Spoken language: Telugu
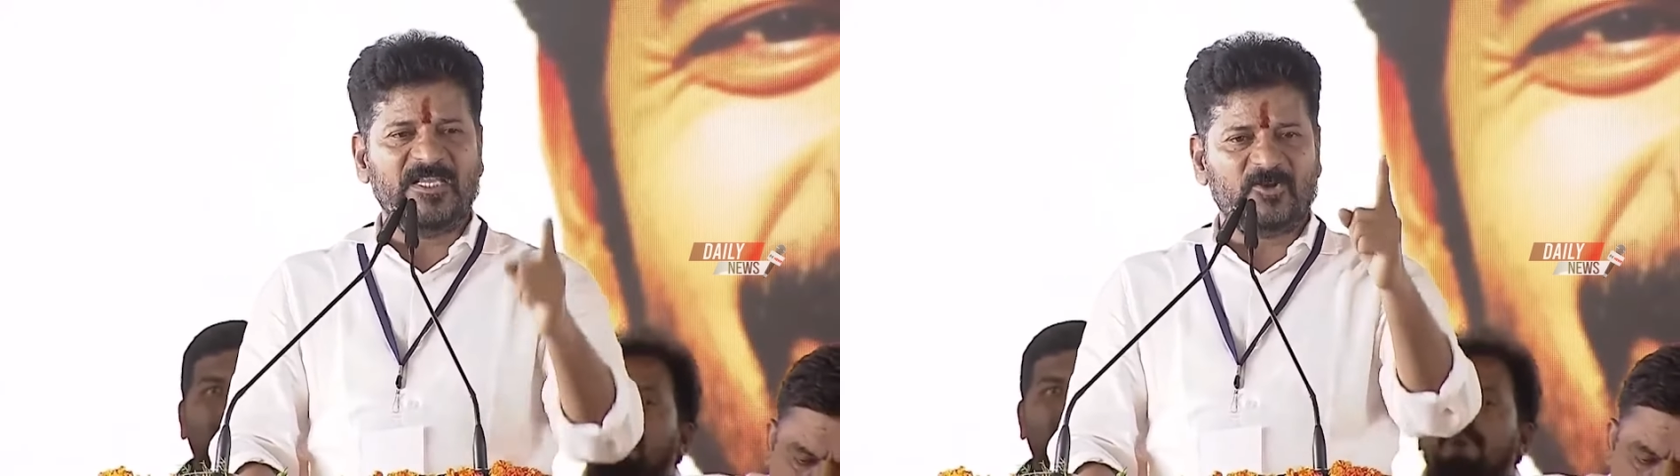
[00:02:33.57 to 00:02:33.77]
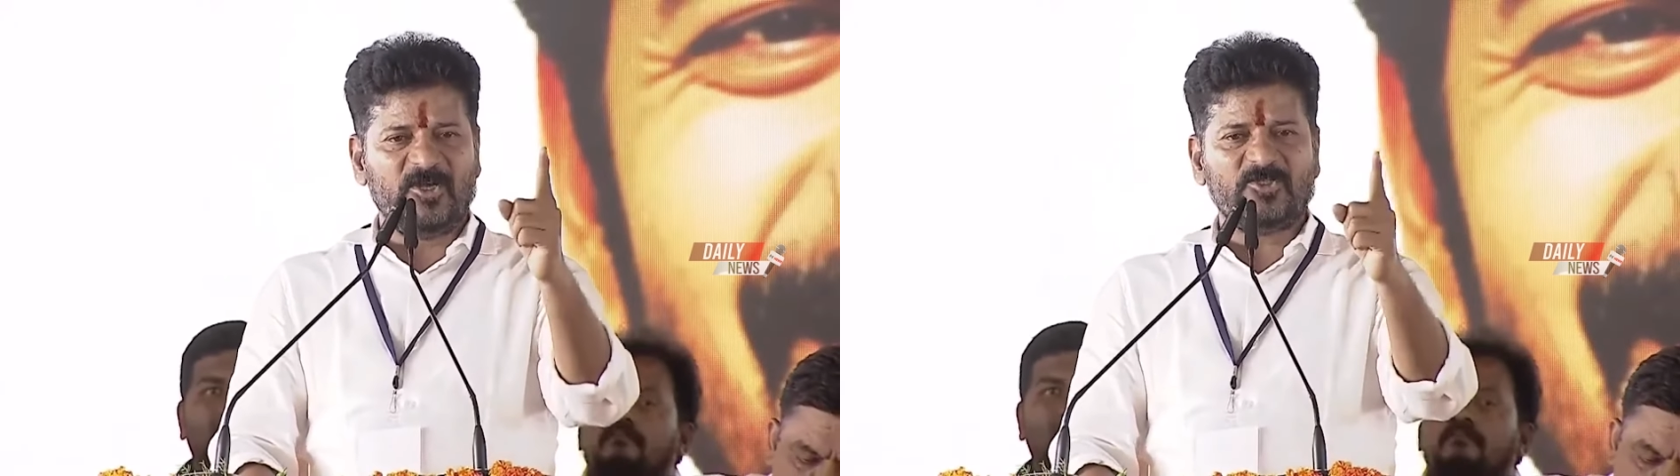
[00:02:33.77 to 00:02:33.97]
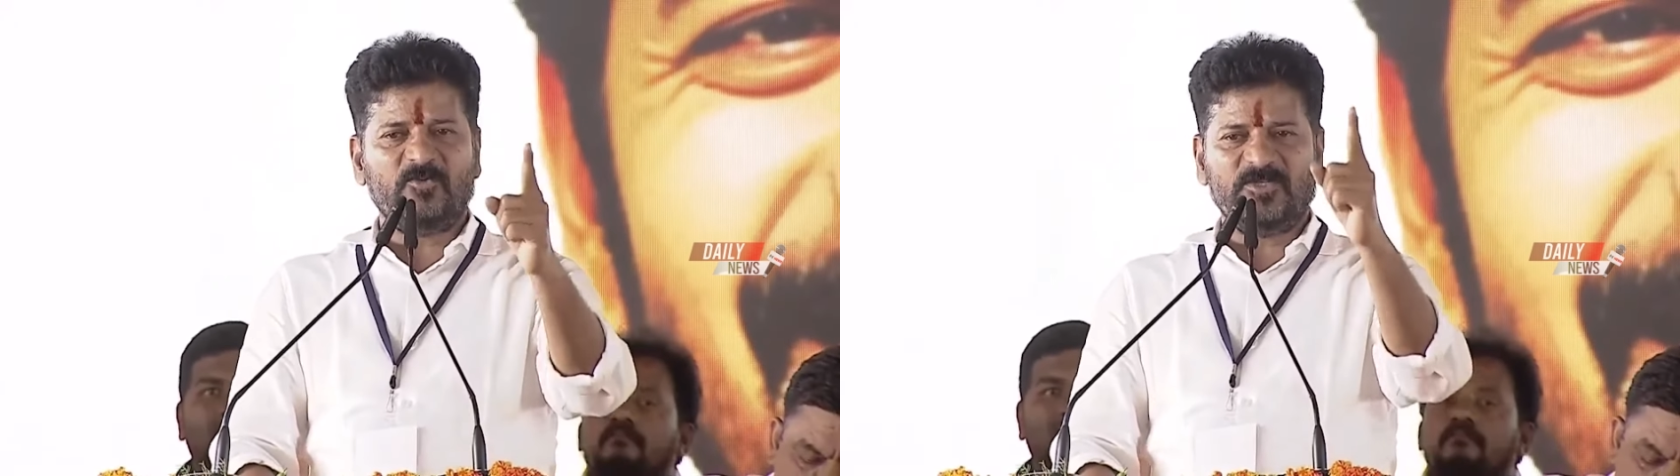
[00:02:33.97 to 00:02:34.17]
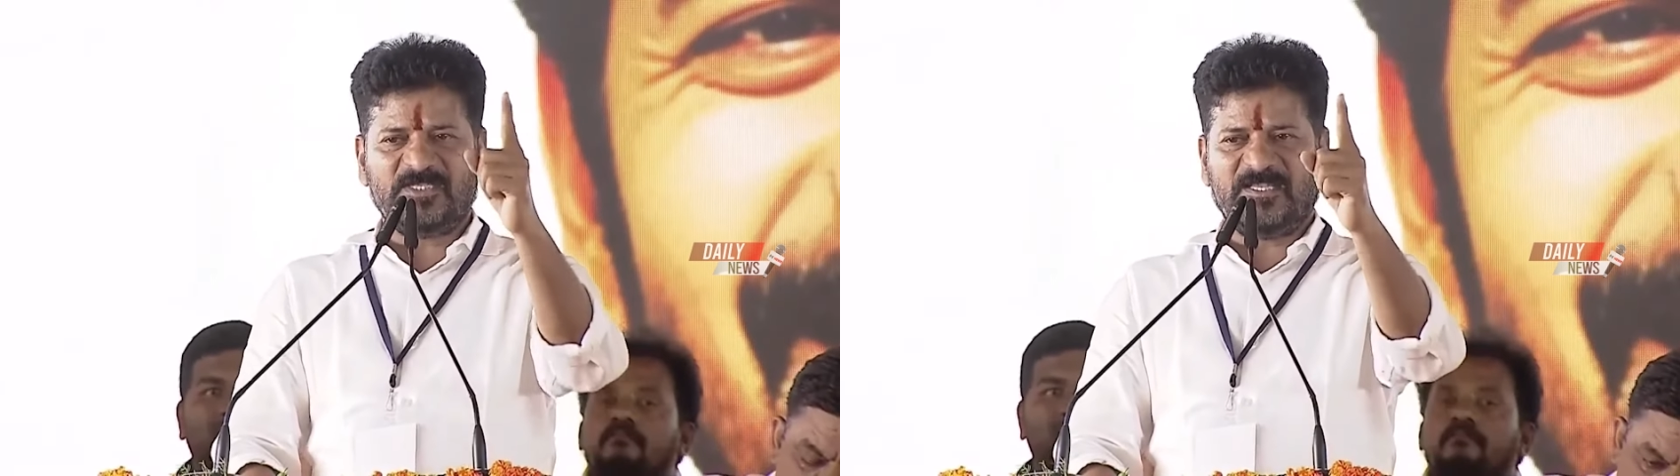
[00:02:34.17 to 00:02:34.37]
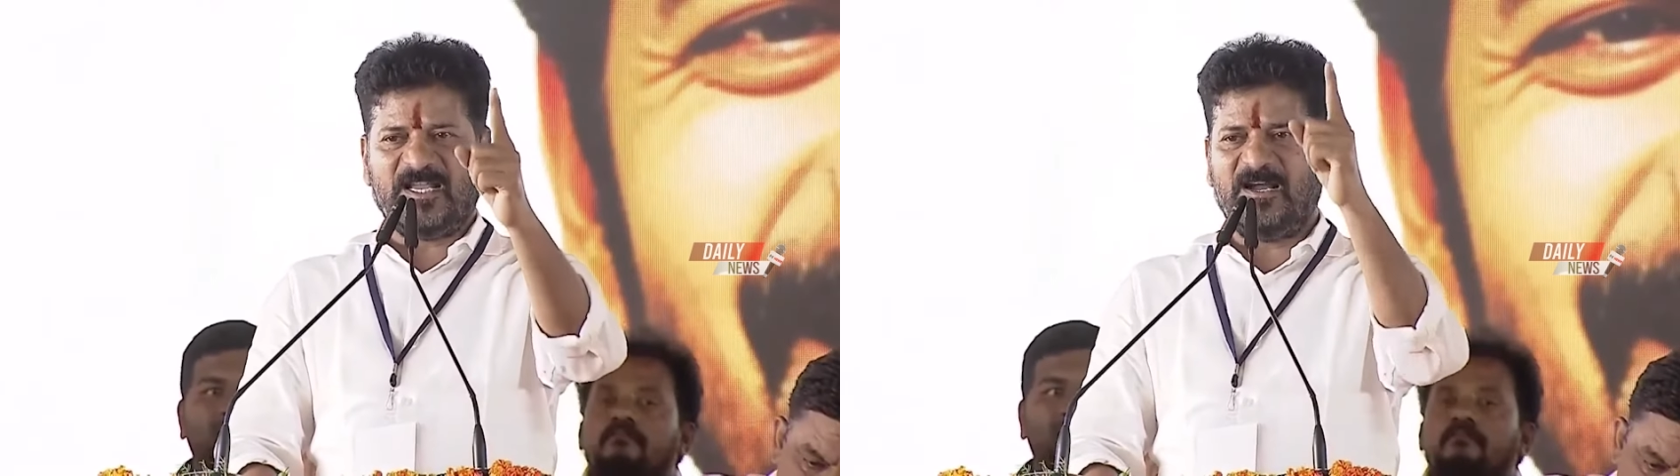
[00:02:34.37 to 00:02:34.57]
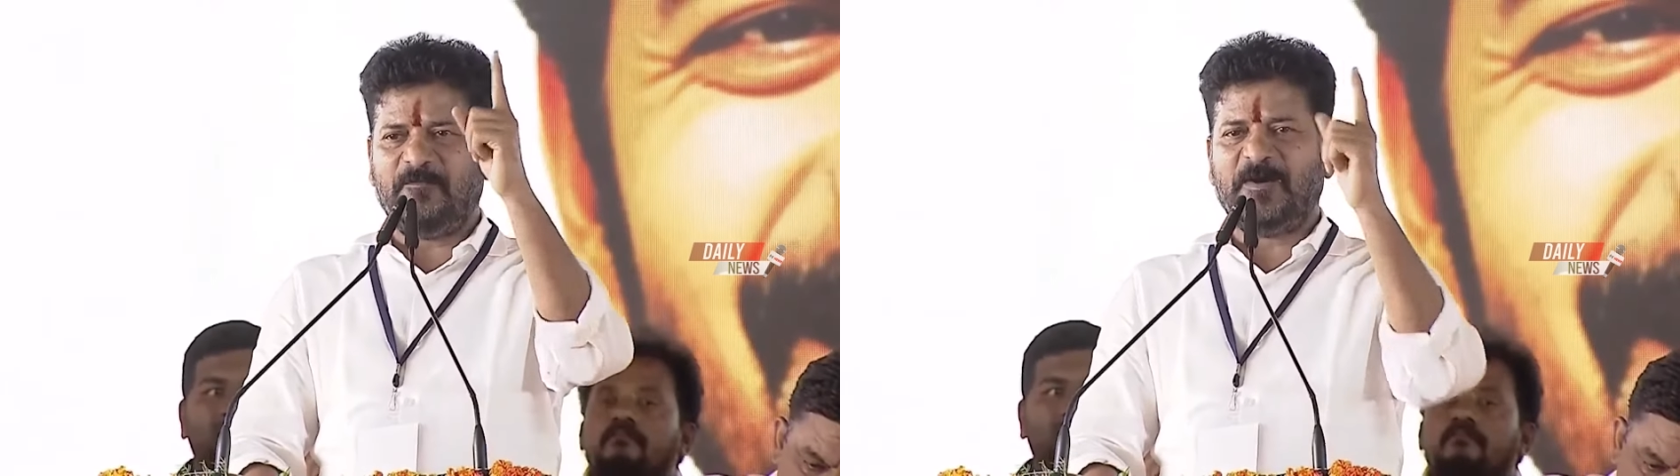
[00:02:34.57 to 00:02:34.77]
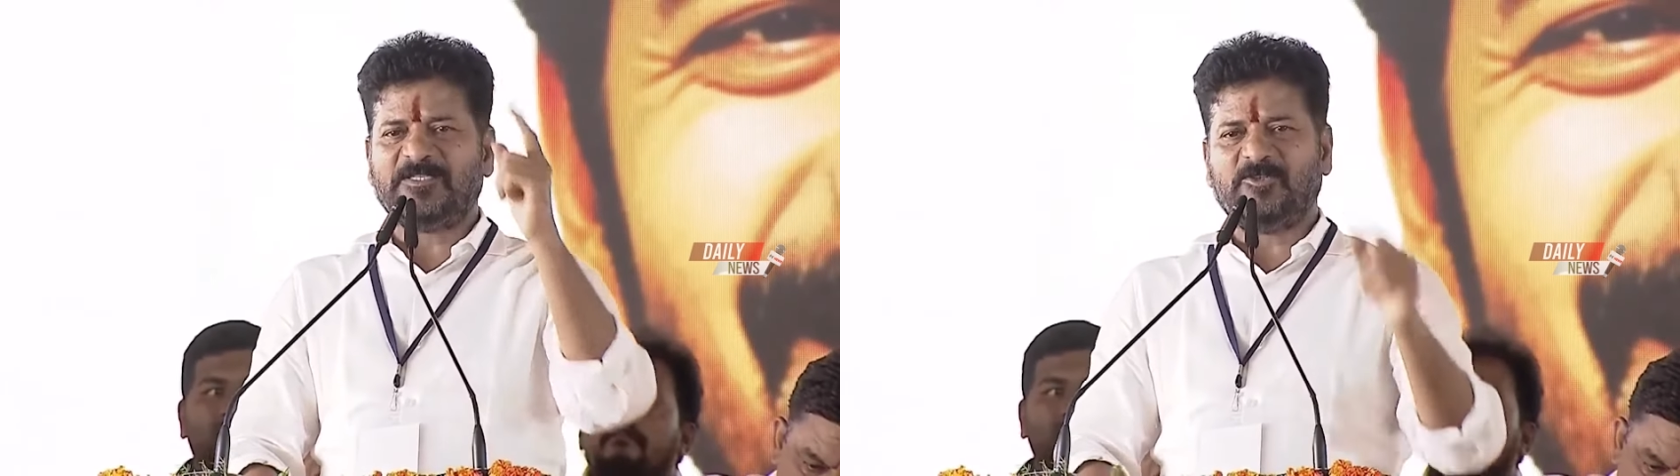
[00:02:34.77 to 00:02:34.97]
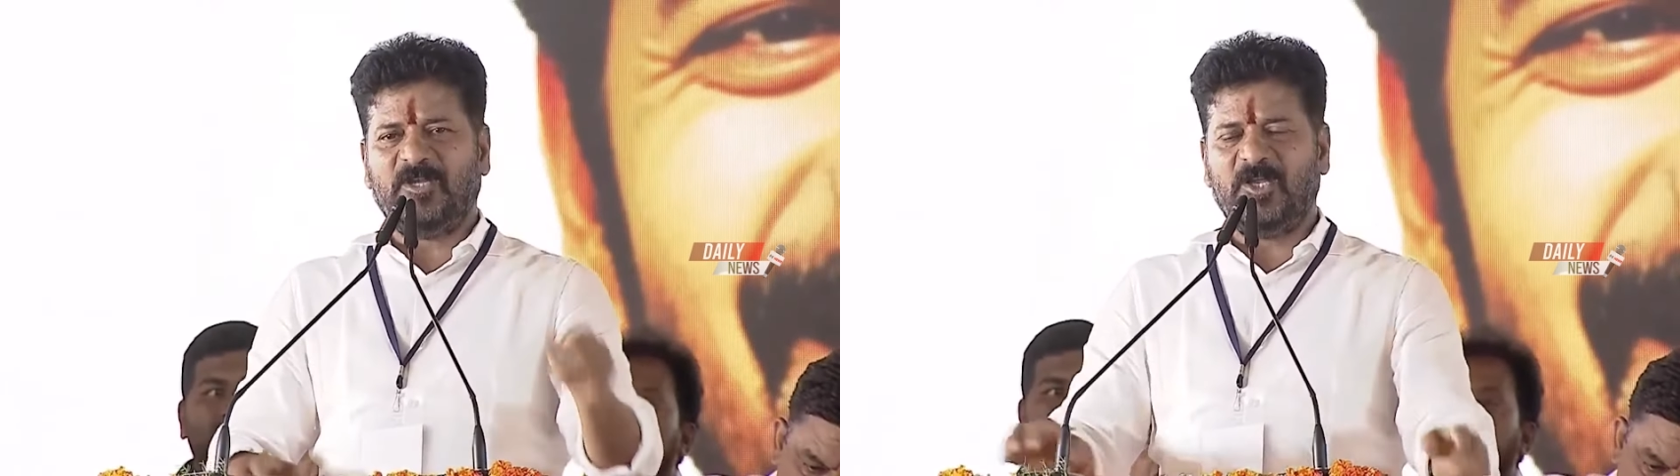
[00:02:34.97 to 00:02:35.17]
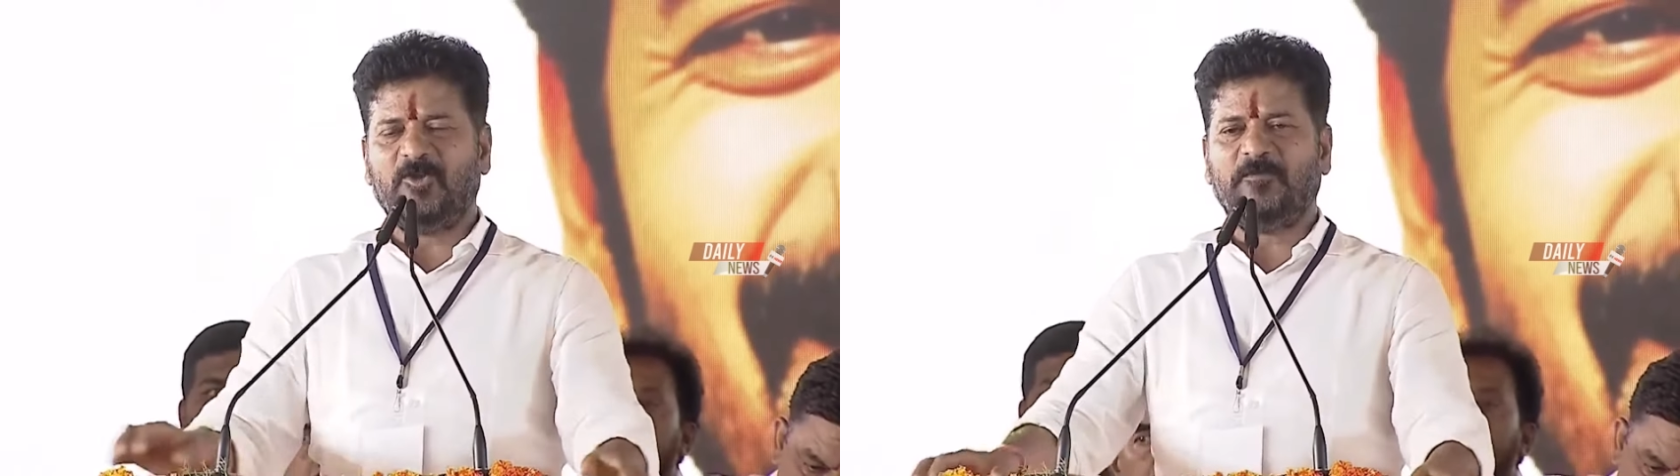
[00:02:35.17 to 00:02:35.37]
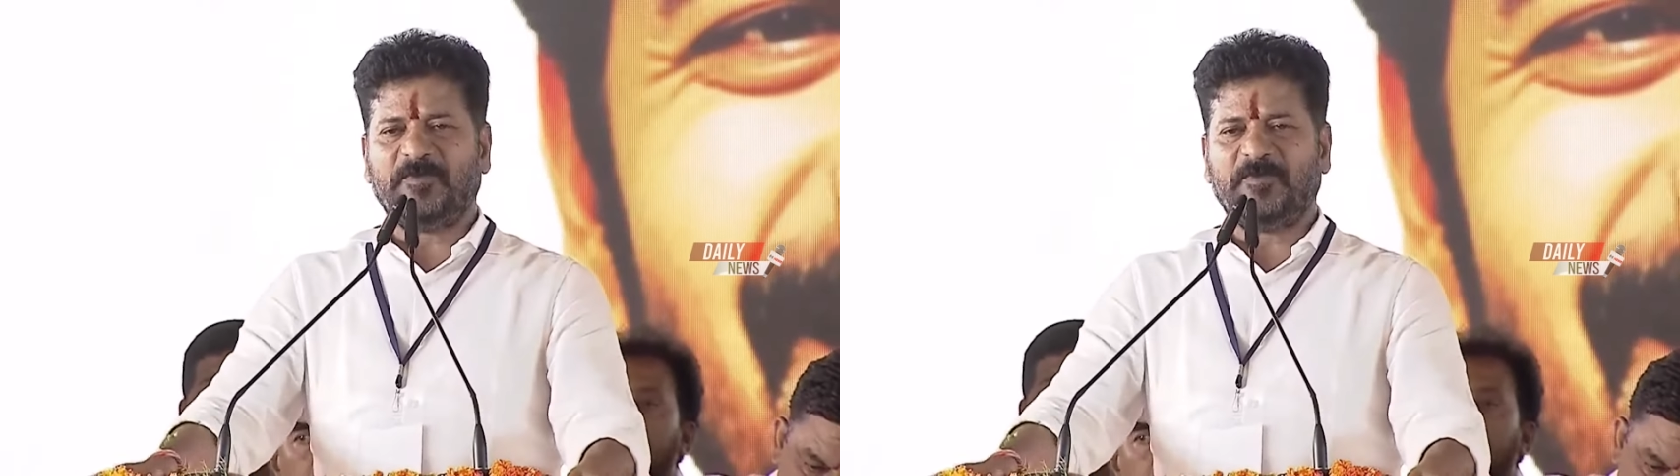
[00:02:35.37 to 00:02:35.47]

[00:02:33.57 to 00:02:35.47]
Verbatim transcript: ఈరోజు ఉచితంగా బస్సులలో